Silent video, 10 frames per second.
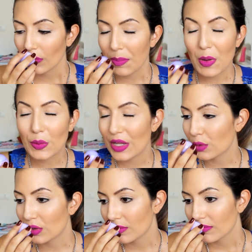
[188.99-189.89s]
Meu
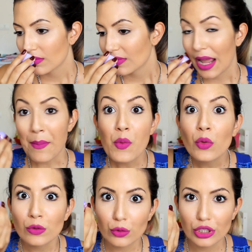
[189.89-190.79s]
Deus, é
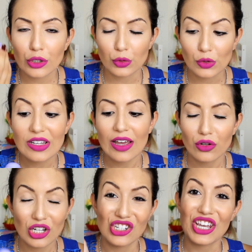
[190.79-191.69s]
muito cheiroso,
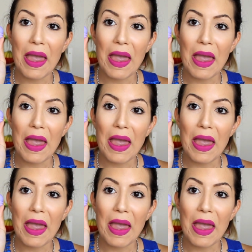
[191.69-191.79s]
sério, gente,